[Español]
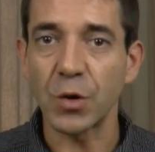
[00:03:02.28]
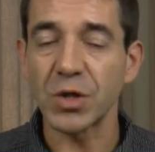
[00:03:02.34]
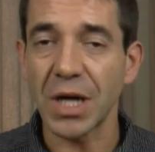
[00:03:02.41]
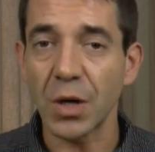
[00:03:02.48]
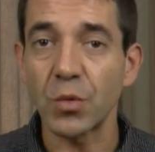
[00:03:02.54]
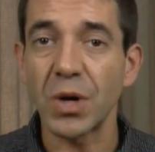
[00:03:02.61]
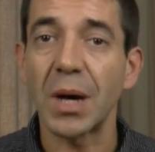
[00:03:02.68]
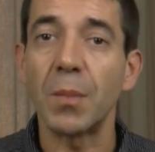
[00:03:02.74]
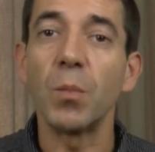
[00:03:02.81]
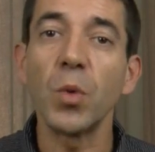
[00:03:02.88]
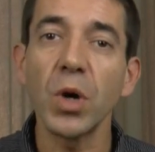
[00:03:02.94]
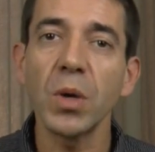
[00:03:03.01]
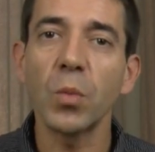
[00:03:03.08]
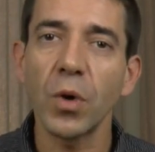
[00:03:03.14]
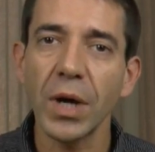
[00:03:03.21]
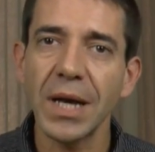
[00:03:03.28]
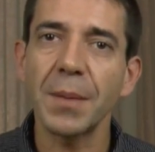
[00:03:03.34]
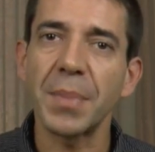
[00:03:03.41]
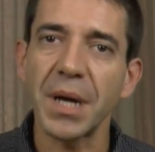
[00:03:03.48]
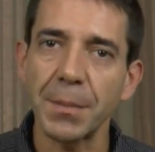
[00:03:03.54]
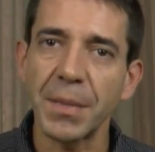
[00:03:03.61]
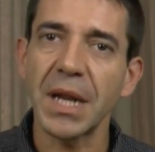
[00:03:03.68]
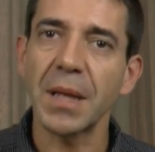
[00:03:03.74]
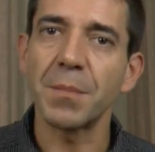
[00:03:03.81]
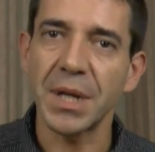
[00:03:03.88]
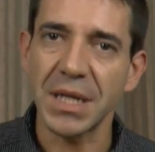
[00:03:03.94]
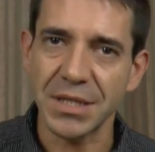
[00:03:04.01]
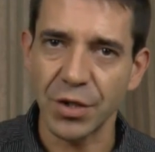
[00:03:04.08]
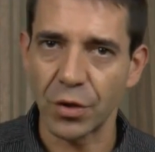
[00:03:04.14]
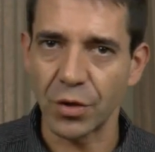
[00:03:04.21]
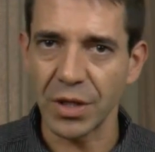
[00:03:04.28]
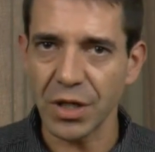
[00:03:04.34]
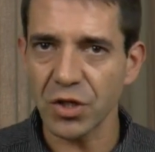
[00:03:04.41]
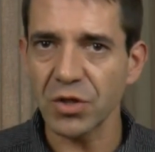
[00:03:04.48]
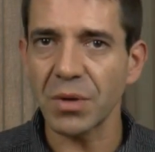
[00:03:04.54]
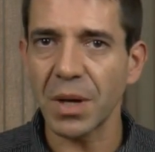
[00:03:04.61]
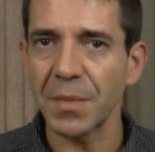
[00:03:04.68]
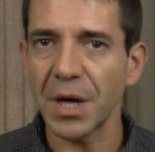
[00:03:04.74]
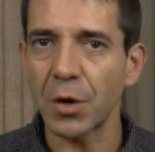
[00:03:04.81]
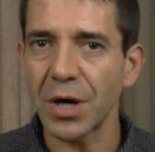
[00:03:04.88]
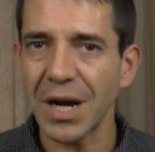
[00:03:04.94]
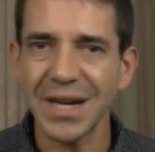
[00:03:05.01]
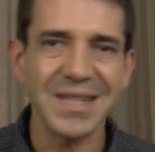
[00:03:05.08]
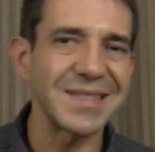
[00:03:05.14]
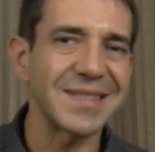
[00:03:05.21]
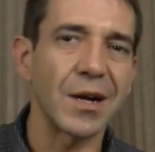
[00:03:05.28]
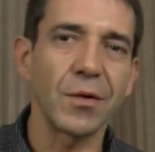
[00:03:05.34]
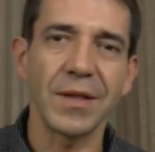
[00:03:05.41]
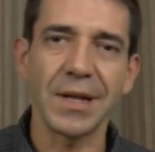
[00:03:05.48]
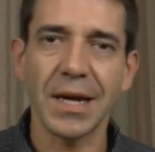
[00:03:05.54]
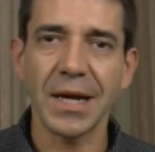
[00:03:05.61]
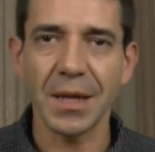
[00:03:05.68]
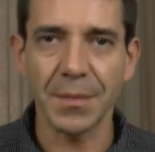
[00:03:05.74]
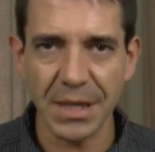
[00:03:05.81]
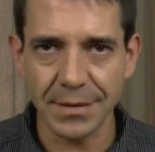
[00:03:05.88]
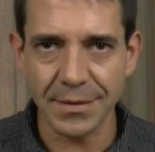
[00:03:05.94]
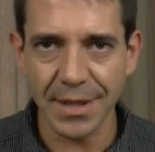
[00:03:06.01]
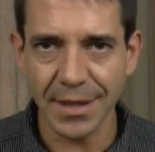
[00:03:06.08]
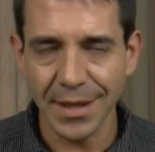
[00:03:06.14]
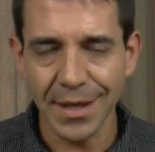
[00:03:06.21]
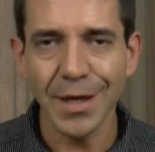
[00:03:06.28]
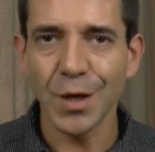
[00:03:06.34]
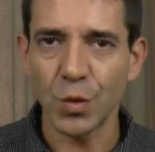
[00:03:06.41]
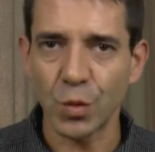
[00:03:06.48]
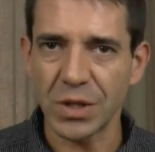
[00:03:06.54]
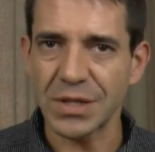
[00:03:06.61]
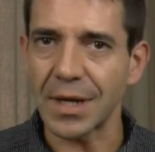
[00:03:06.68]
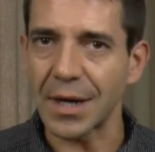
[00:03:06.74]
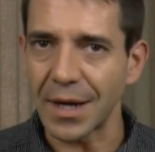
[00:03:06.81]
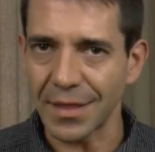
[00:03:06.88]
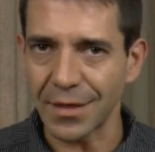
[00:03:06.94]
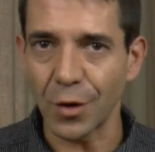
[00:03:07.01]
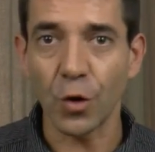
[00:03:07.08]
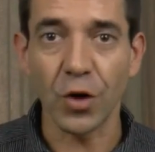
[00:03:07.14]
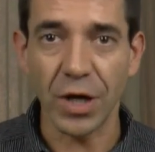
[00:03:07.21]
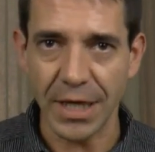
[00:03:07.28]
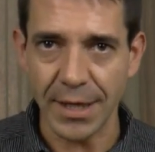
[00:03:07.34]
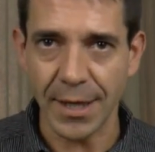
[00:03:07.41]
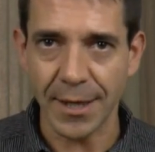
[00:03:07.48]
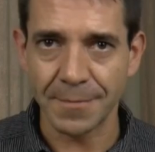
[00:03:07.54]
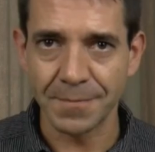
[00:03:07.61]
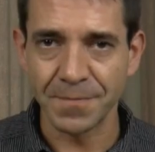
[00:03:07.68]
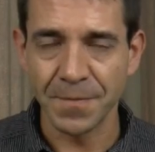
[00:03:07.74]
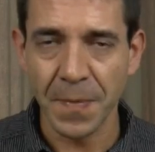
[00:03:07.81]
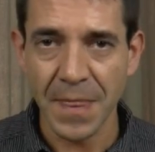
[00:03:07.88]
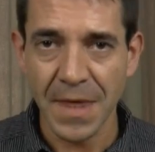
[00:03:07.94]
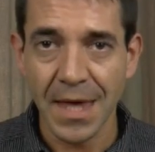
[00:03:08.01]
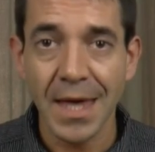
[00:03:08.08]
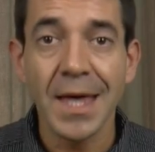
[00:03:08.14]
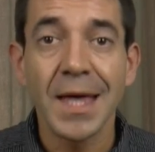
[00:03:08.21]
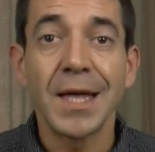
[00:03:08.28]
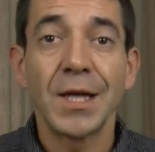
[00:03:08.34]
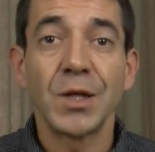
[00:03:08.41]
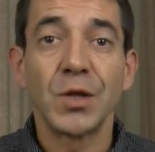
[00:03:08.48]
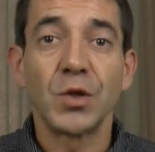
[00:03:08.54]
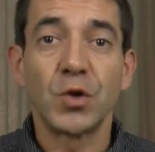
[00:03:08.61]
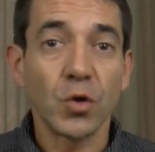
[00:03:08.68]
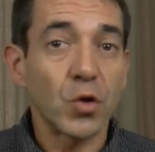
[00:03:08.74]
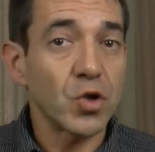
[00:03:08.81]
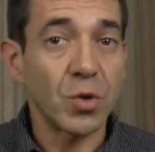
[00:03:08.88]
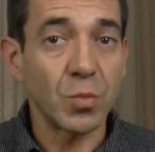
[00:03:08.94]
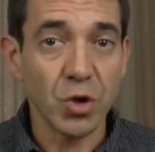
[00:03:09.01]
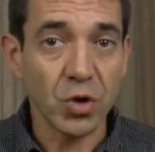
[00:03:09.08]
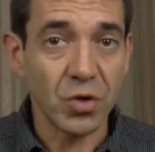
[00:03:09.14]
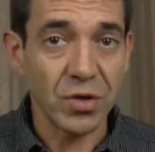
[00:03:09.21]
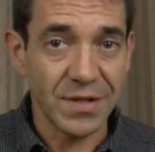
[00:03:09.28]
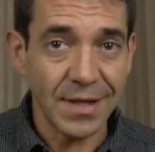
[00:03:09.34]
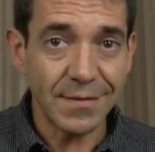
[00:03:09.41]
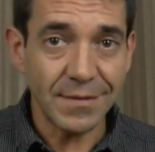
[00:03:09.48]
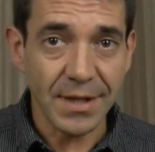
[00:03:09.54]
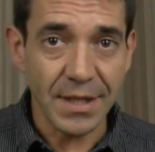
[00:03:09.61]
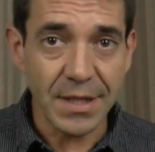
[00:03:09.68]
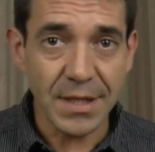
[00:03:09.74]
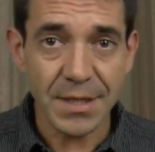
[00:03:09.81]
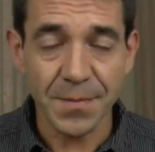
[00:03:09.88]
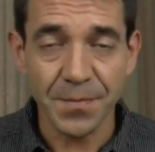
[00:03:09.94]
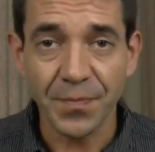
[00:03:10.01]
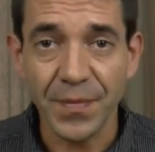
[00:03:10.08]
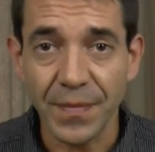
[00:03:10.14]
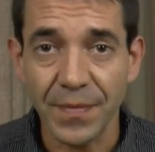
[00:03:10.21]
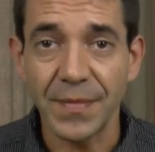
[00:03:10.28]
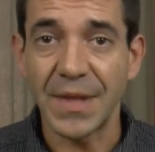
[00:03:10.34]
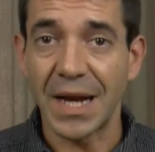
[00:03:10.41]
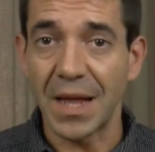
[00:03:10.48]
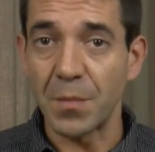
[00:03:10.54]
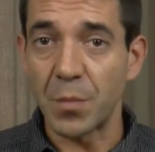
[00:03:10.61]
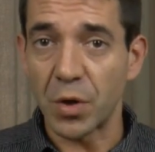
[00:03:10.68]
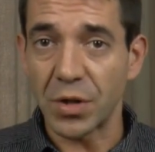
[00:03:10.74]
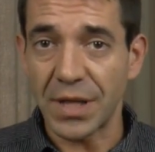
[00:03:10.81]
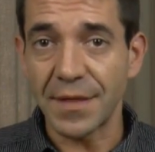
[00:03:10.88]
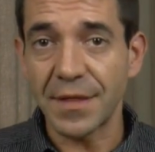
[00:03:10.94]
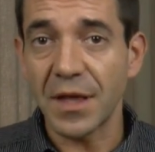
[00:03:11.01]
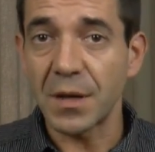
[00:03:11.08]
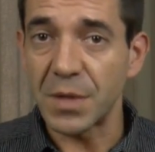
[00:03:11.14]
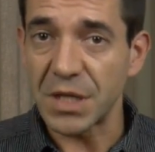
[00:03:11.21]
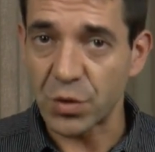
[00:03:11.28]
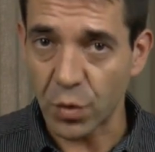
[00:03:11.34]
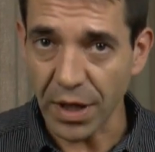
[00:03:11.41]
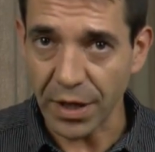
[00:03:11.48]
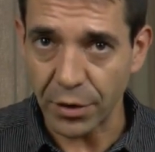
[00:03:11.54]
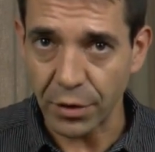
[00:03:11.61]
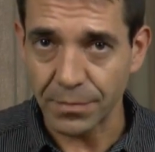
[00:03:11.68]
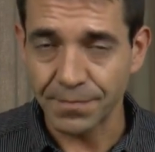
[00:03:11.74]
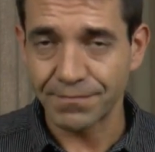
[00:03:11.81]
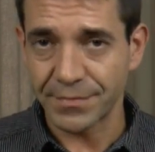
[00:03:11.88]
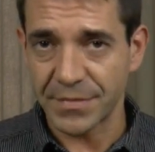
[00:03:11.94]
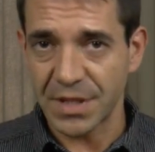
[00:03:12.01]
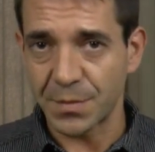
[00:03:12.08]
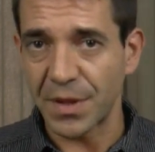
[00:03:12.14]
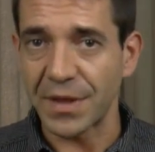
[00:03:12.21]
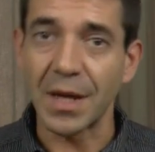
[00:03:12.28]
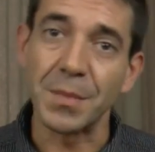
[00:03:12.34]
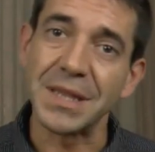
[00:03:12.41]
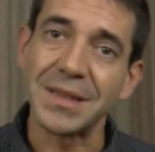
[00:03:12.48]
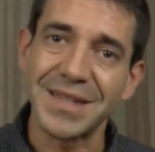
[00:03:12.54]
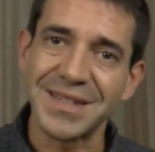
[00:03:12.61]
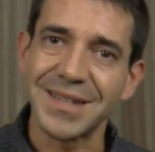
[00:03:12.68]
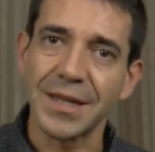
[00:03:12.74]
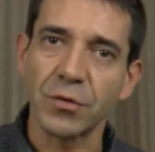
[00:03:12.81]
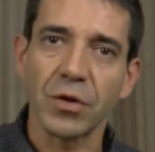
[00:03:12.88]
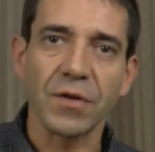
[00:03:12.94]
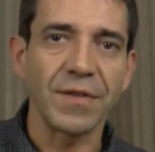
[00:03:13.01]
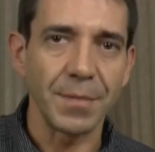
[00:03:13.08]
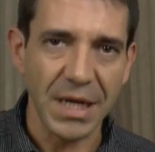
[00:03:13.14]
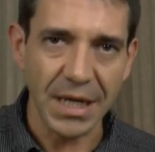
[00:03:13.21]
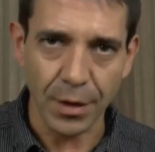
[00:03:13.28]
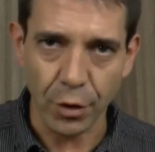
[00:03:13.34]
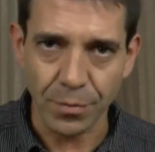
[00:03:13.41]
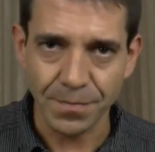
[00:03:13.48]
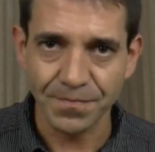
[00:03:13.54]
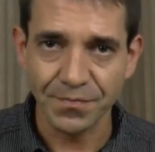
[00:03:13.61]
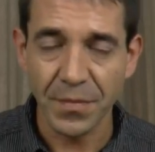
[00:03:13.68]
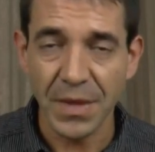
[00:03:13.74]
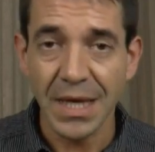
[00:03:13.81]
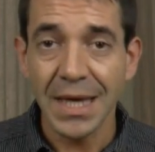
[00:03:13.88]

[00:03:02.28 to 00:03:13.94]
a causar una muy buena primera impresión y eso va a mejorar extraordinariamente nuestra relación con ella. Todos somos conscientes de la importancia del vestuario, especialmente el sector femenino.